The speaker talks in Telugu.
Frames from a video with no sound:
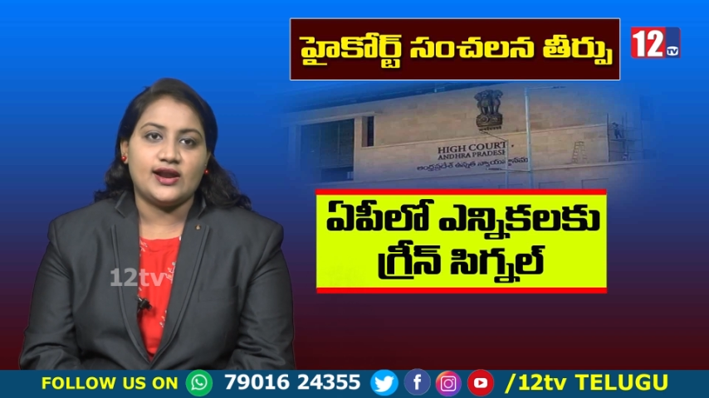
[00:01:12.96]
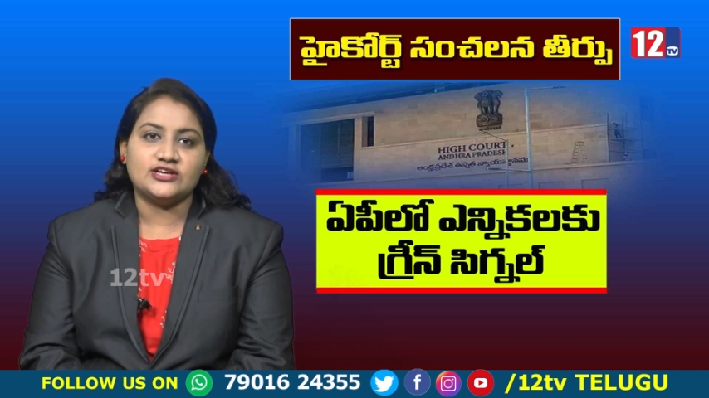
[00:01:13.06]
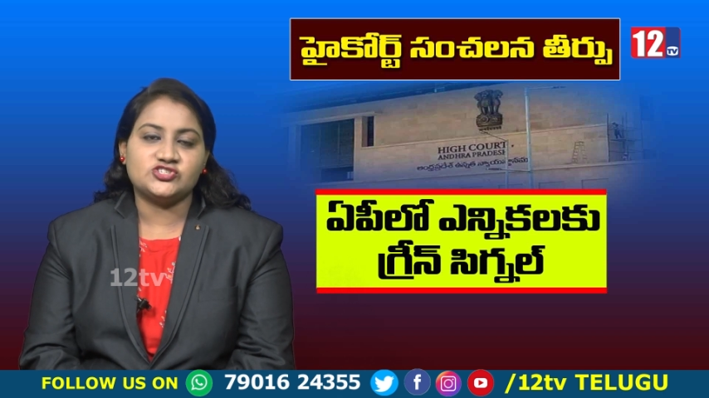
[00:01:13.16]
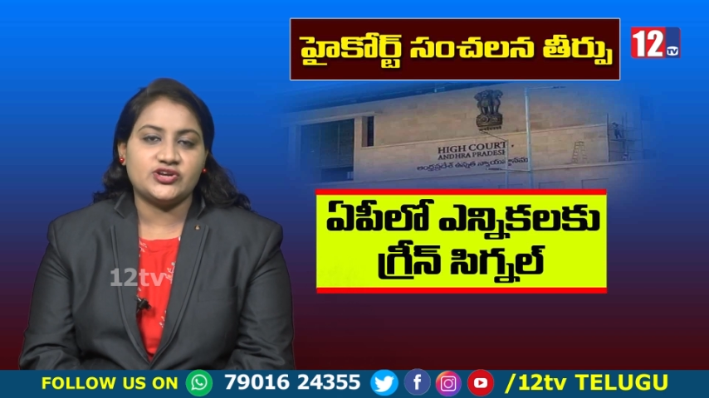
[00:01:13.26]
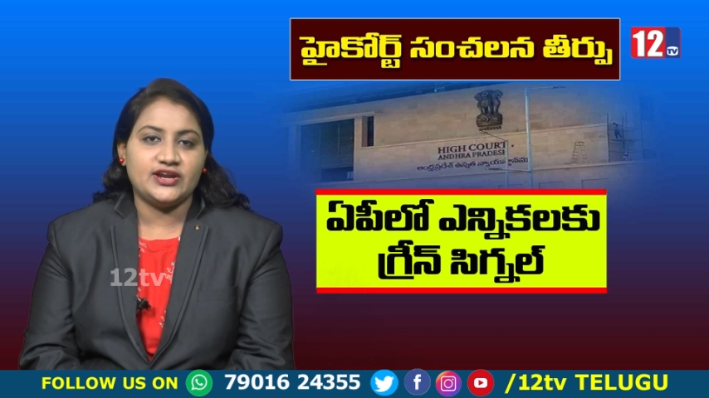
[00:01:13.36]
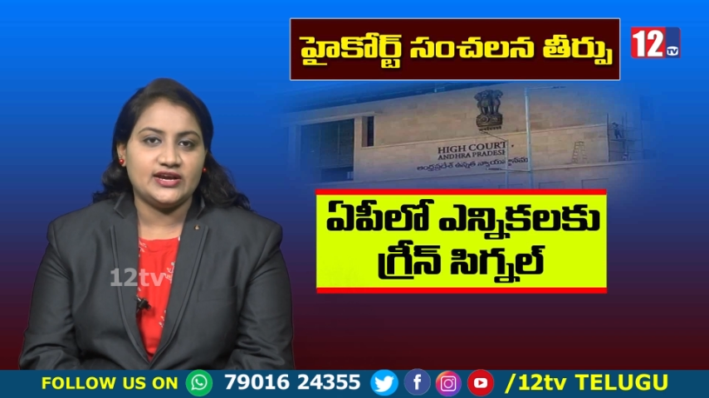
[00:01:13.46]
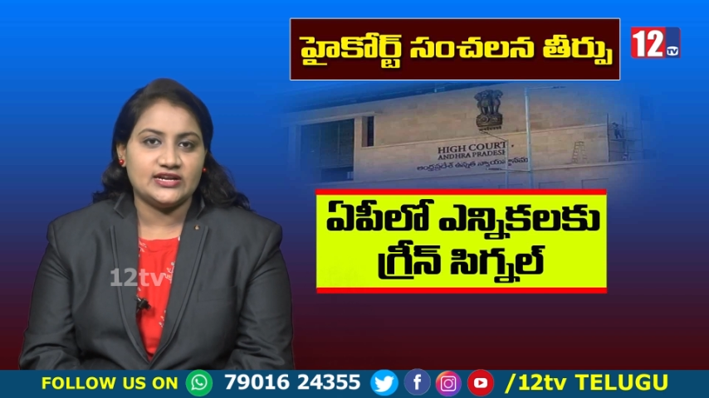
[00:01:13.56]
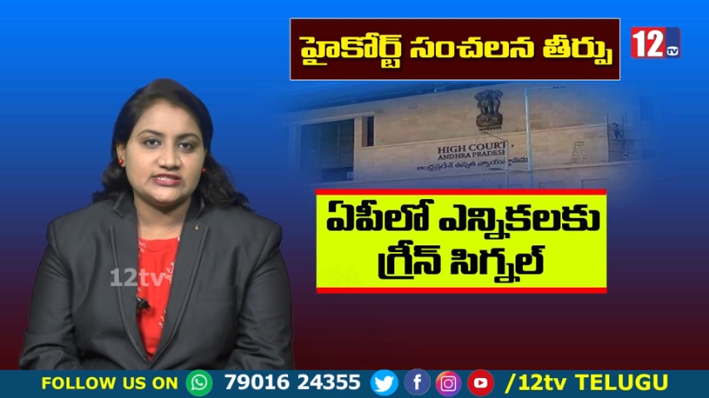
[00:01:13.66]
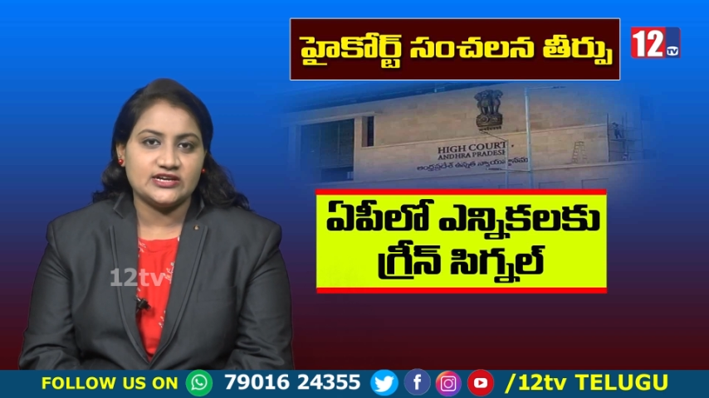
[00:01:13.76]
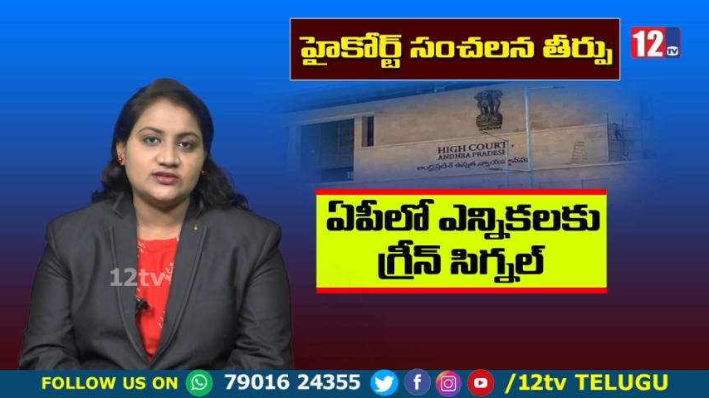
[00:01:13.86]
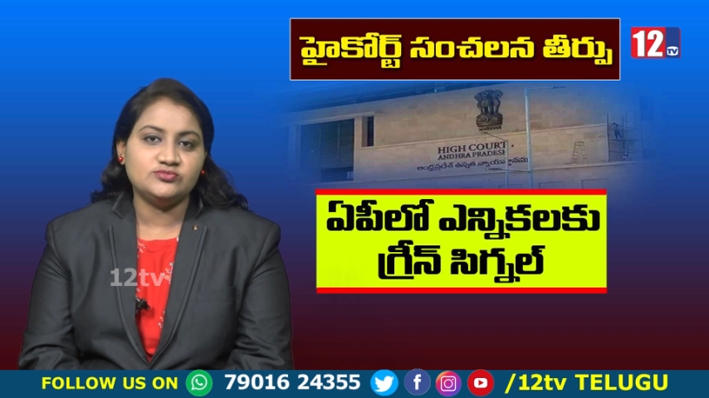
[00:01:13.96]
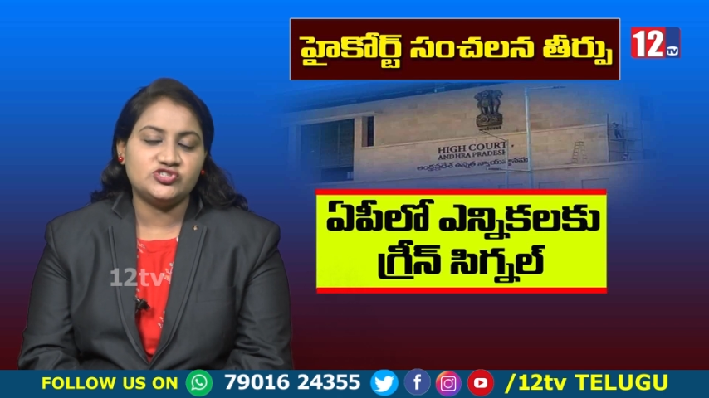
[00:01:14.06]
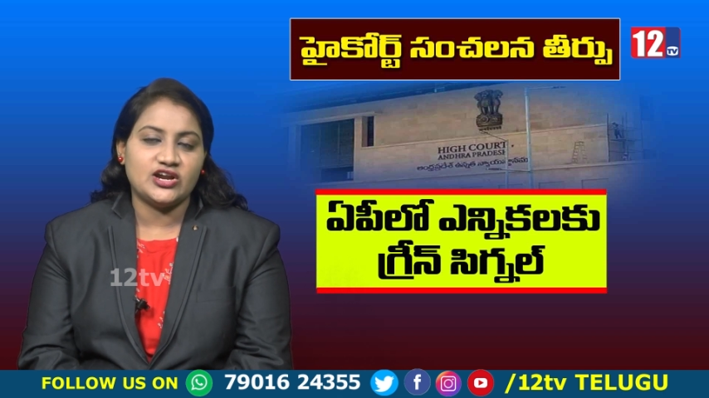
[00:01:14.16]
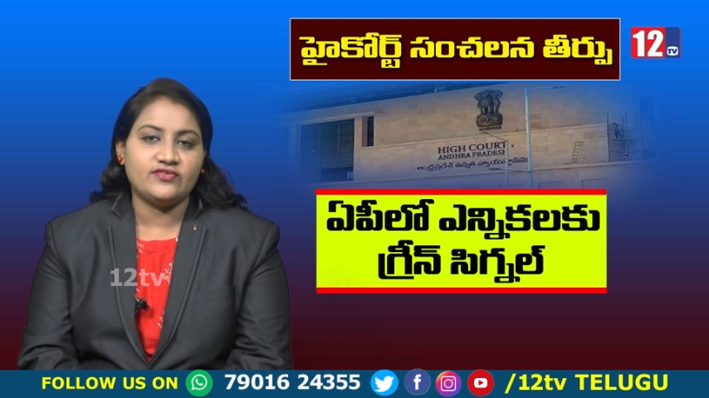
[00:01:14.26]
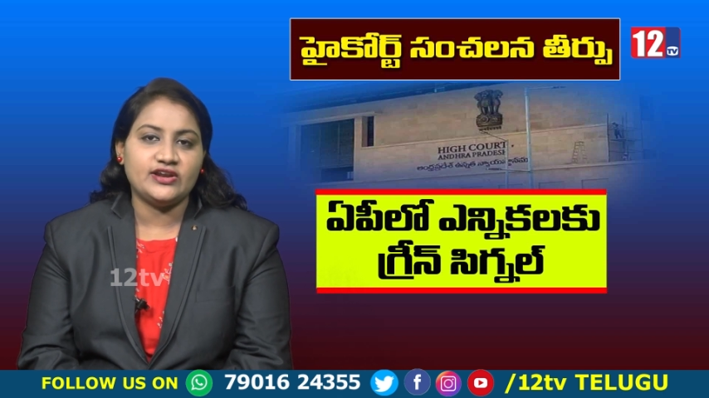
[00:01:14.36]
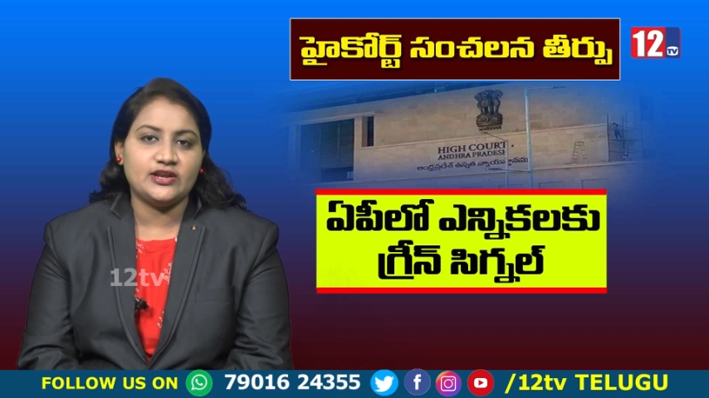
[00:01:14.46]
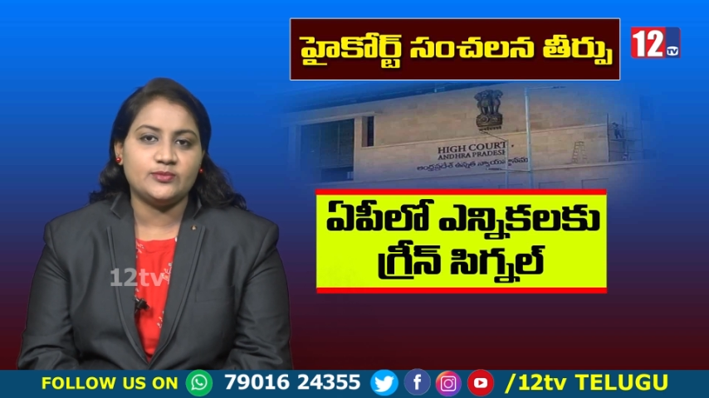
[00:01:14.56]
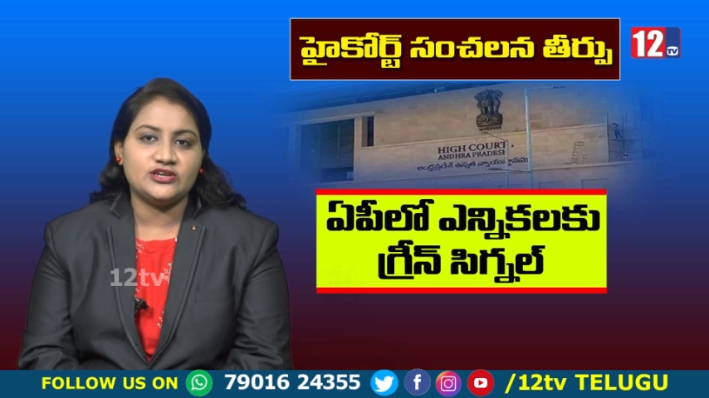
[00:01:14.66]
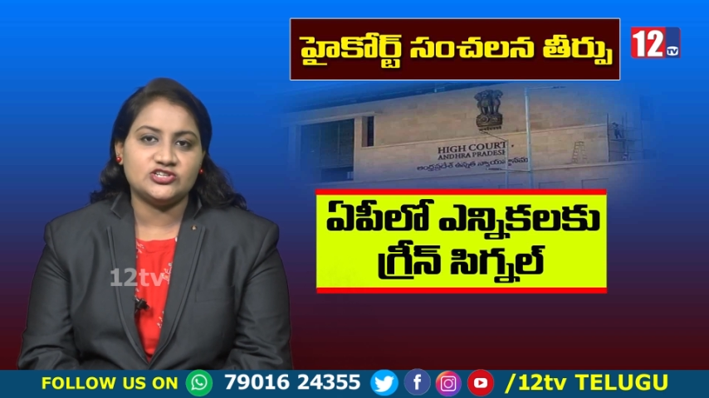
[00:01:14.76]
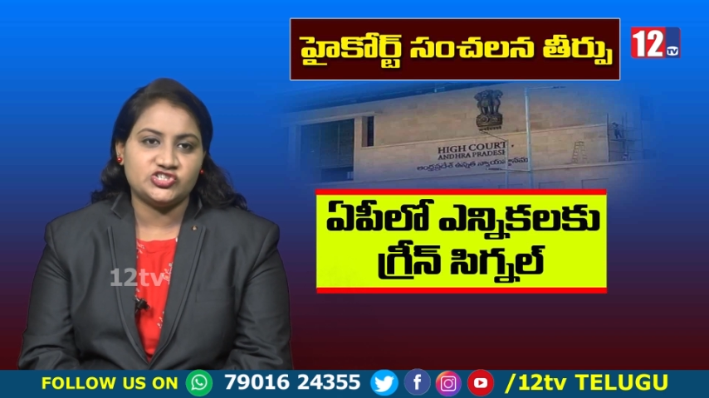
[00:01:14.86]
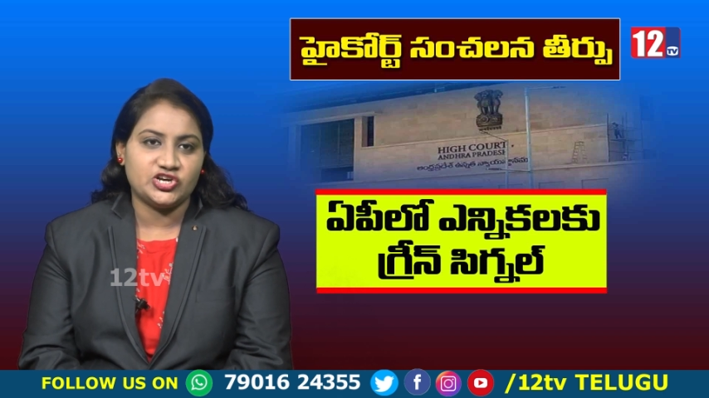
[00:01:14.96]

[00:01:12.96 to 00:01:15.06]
రాష్ట్ర ఎన్నికల సంఘం జనవరి ఎనిమిదిన